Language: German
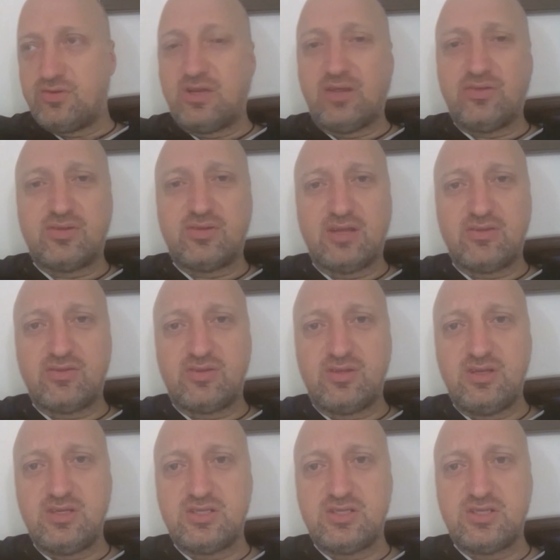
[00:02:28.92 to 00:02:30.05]
das hat
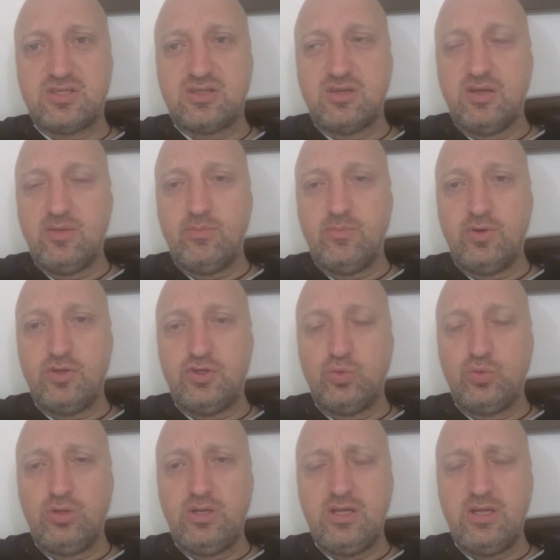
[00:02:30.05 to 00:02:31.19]
sich im
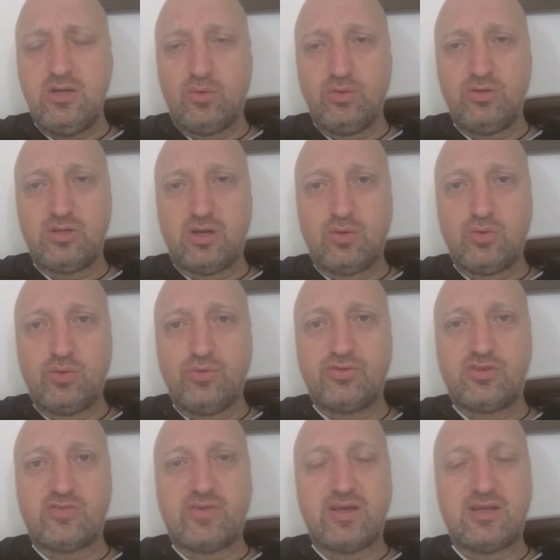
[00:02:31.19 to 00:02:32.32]
Juli und
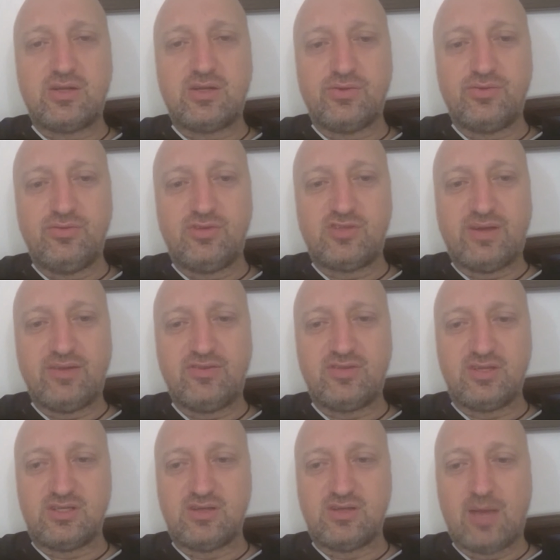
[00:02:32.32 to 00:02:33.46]
August
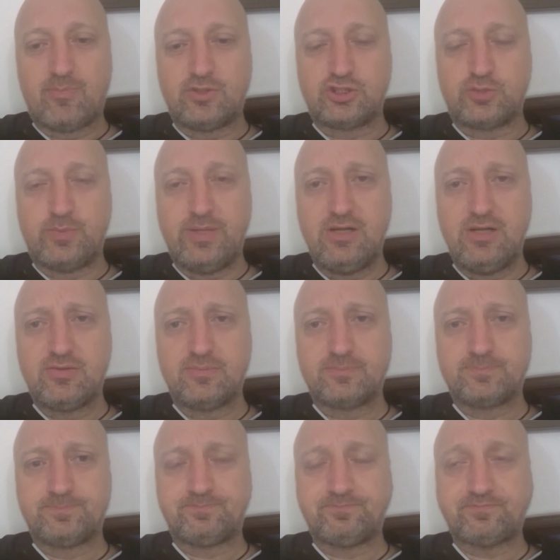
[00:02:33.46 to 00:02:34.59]
2020 abgespielt.
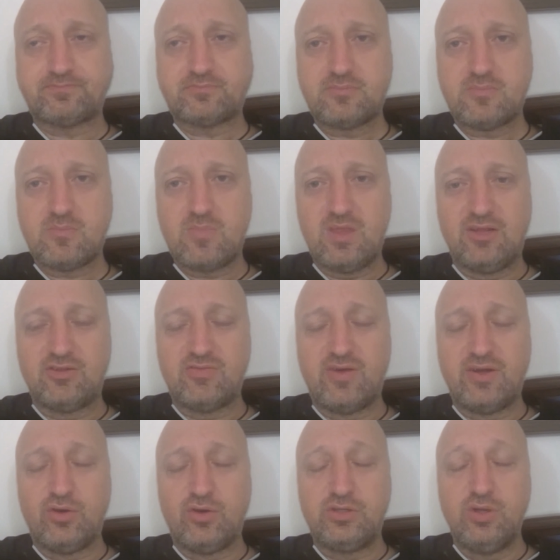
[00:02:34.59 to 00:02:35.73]
Das
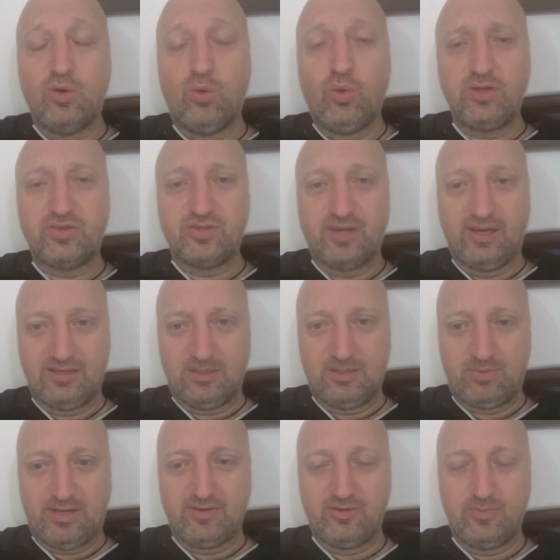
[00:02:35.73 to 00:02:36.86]
war noch die Hochzeit der
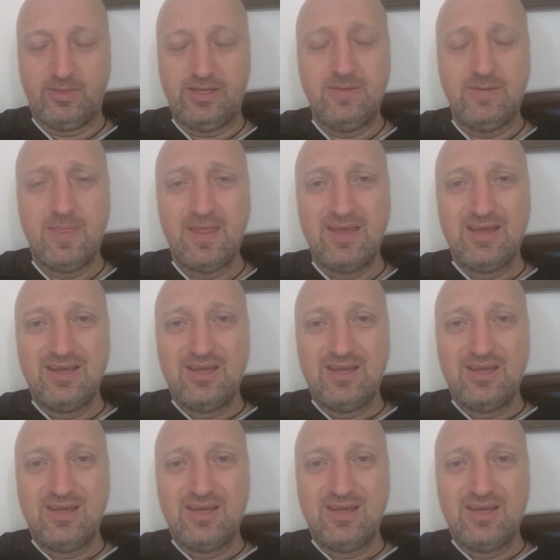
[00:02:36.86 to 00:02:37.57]
Pandemie,